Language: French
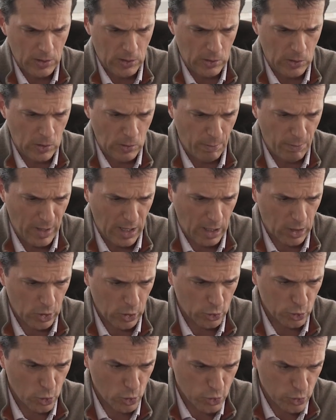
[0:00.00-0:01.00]
euh,
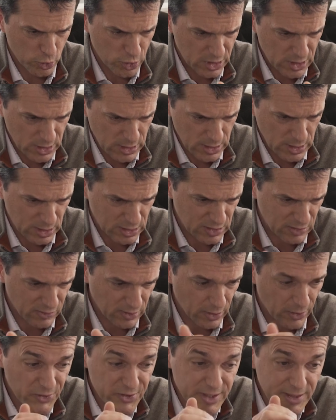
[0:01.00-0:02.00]
par nos outils à
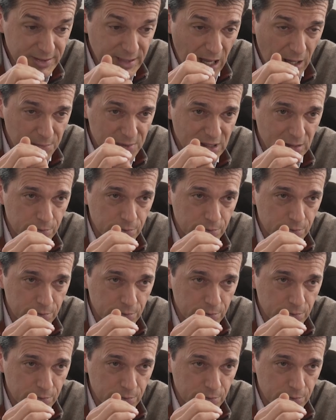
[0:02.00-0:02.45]
différentes étapes.